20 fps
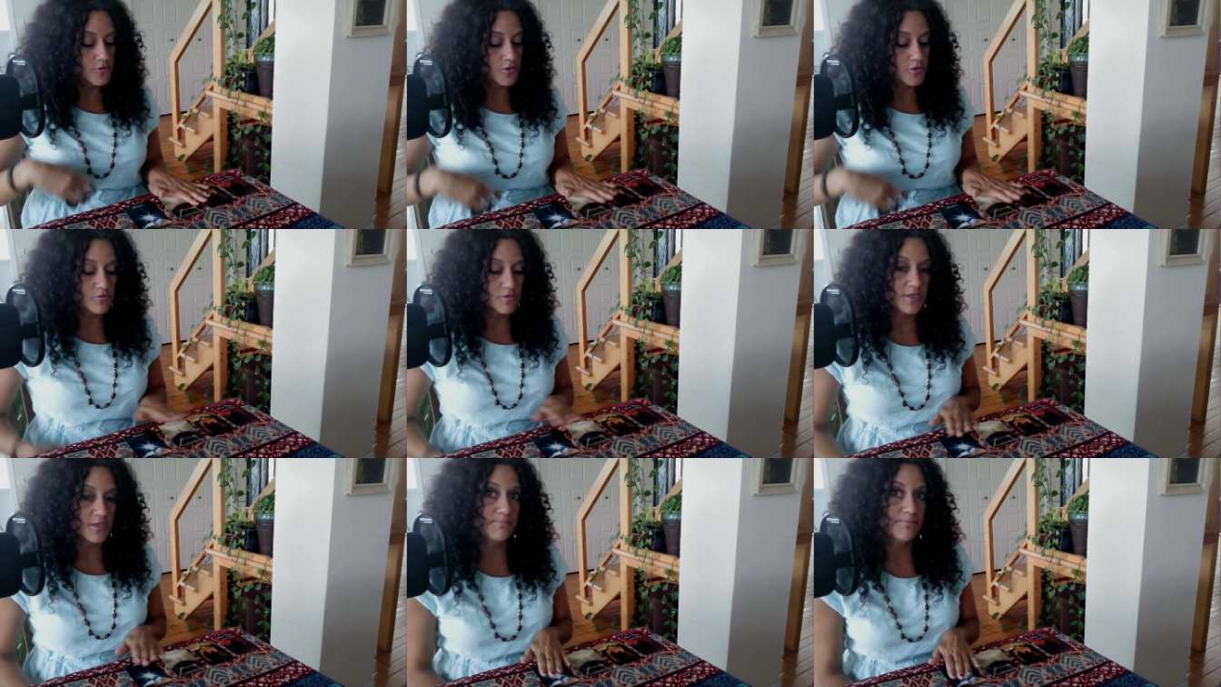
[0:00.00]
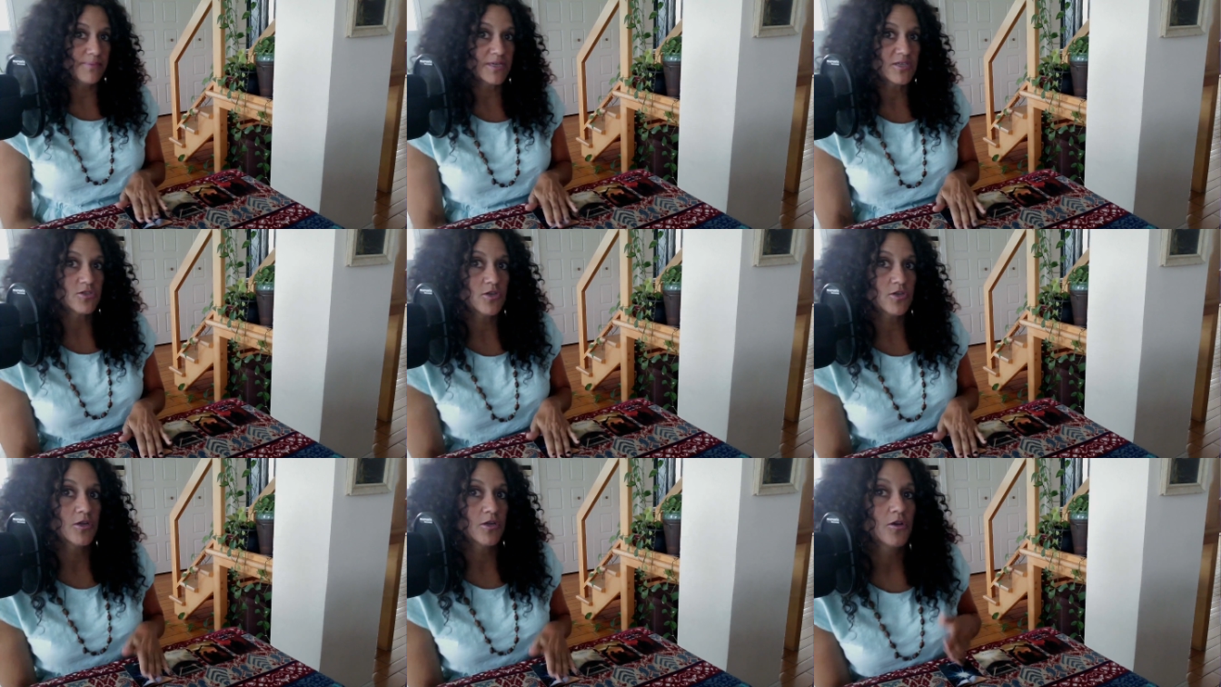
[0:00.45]
Donc cette
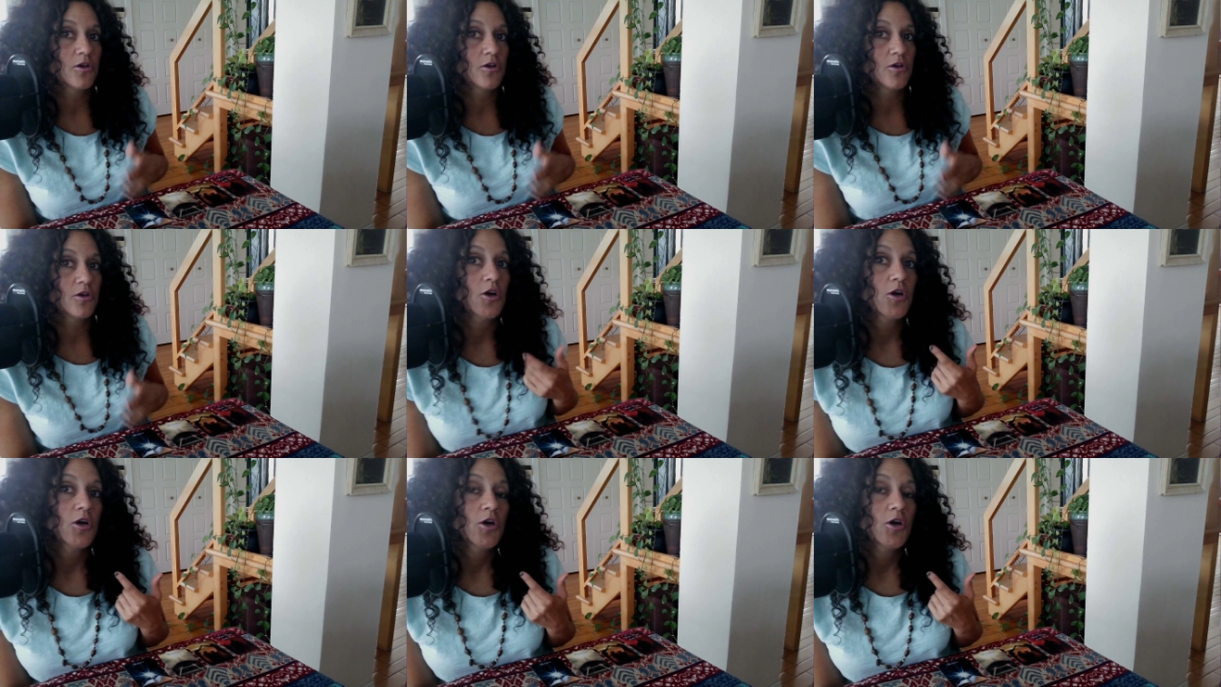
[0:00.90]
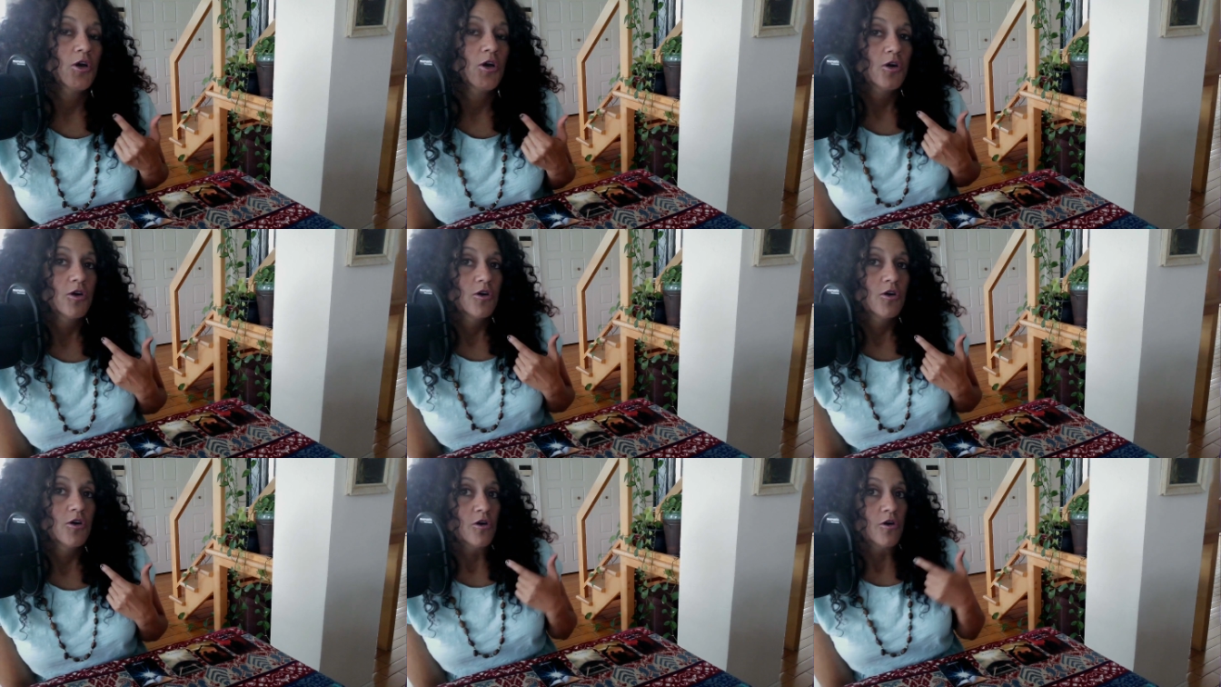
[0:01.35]
personne
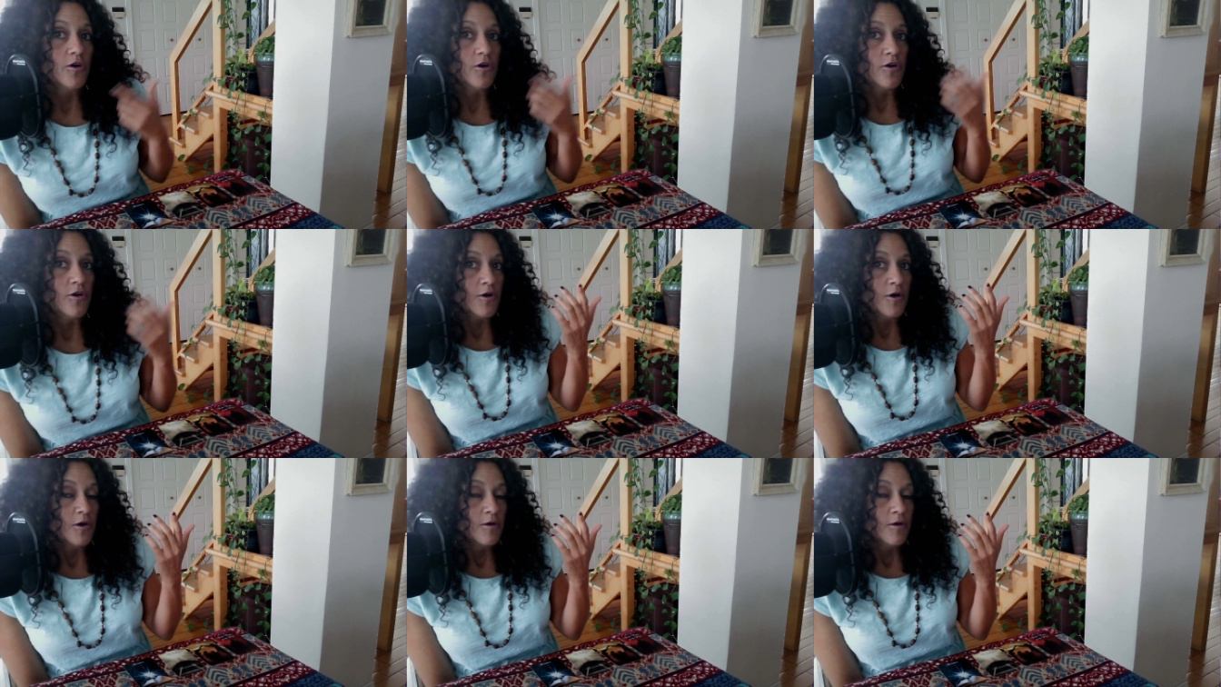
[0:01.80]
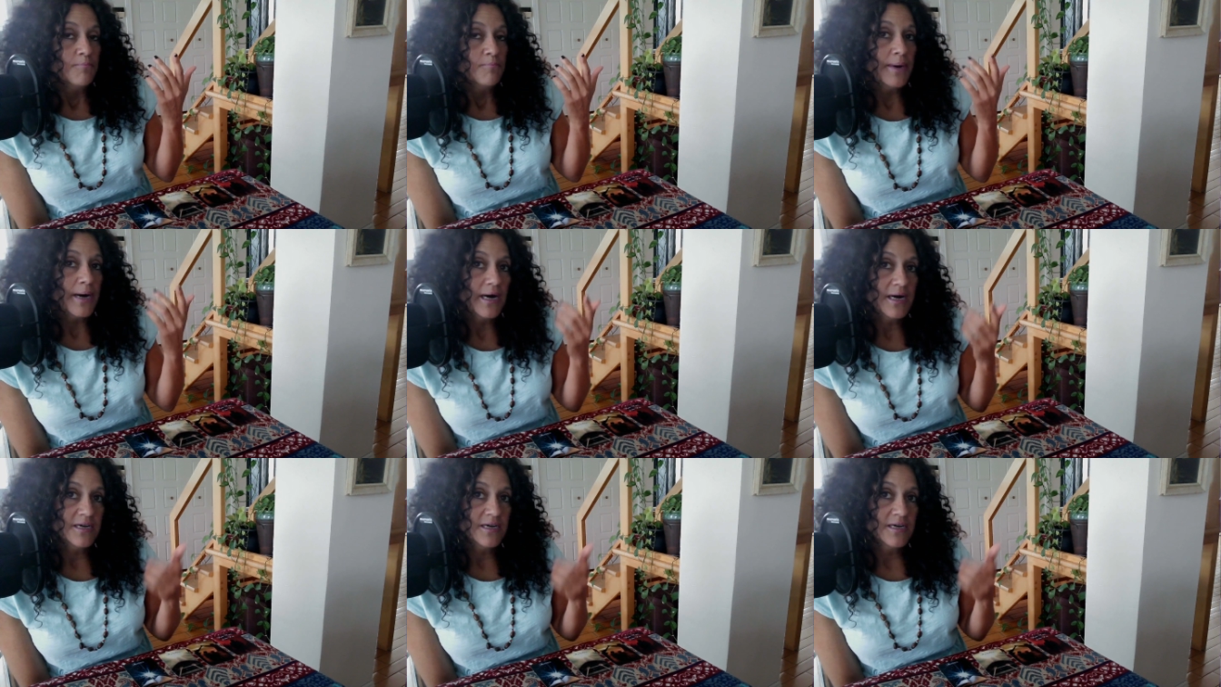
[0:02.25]

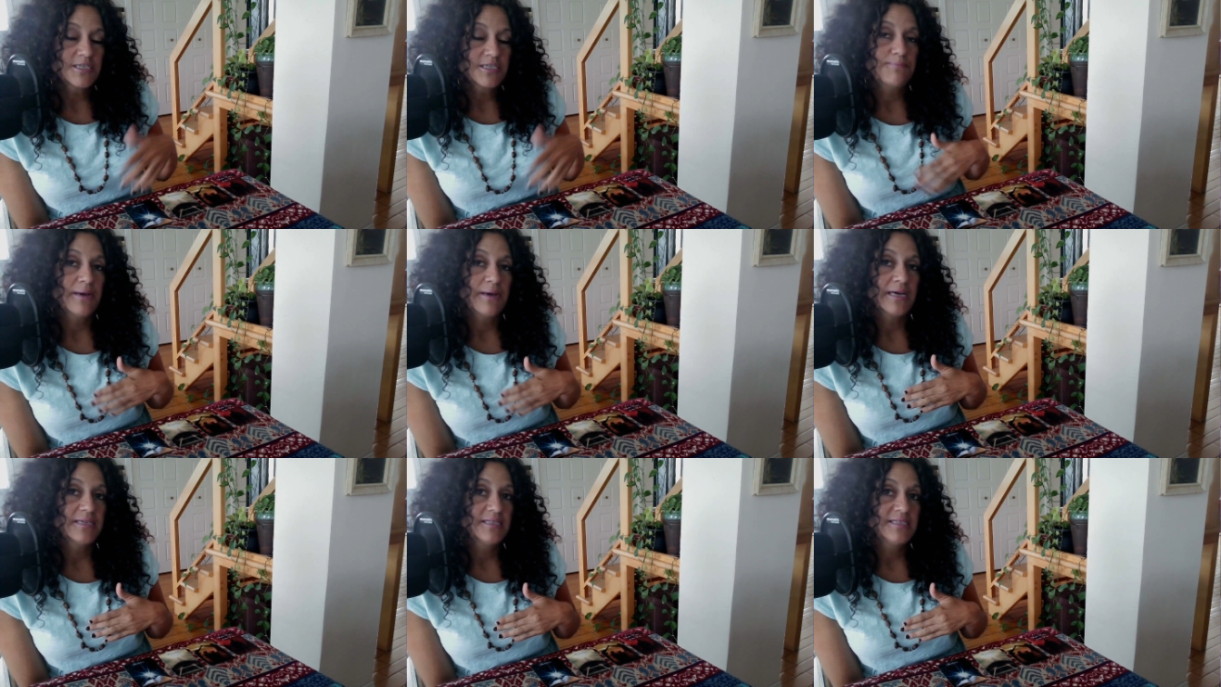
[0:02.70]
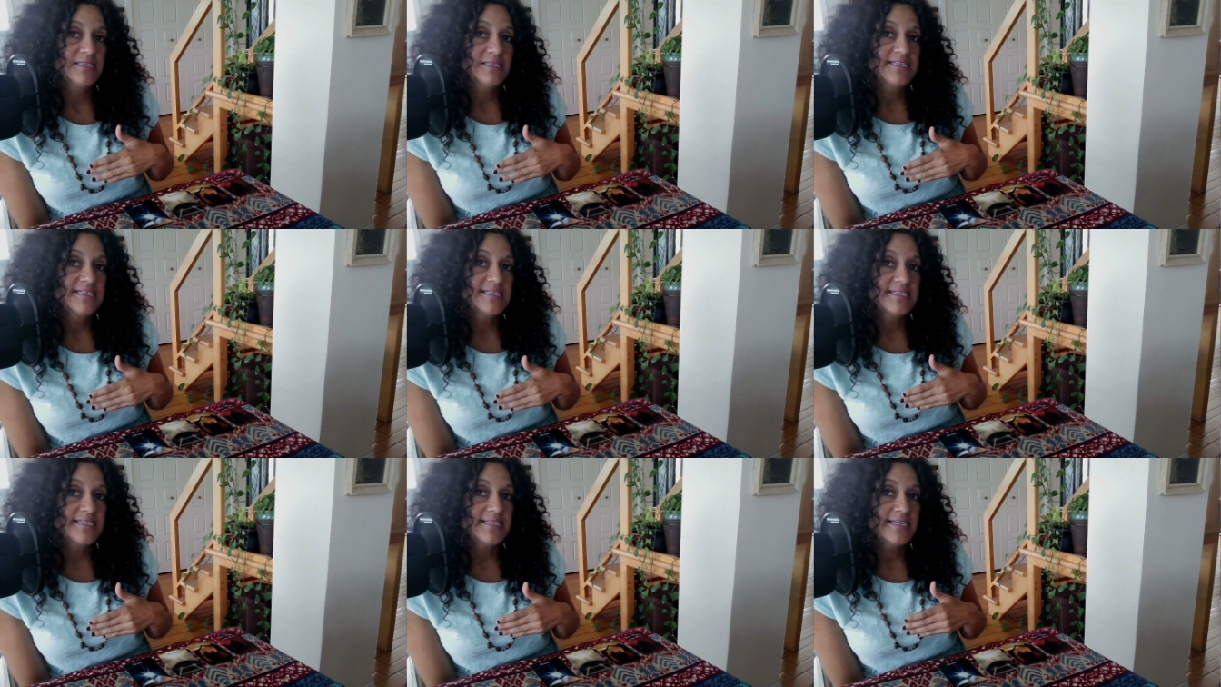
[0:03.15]
passe par des
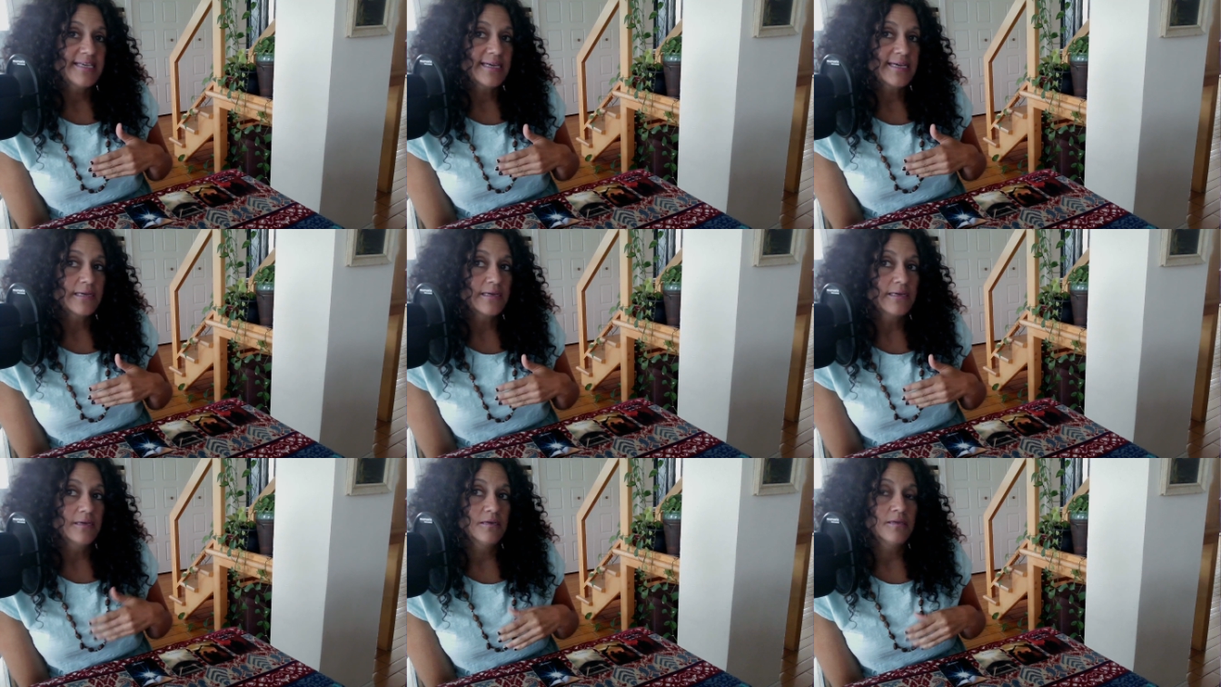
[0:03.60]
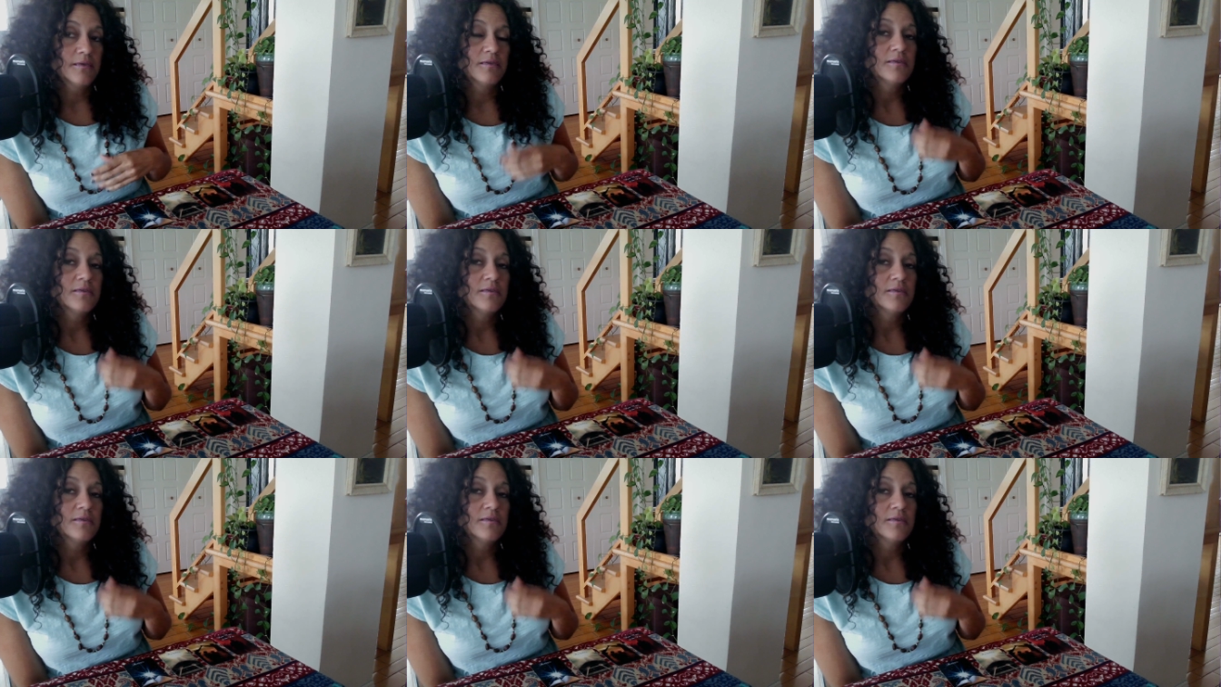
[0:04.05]
cycles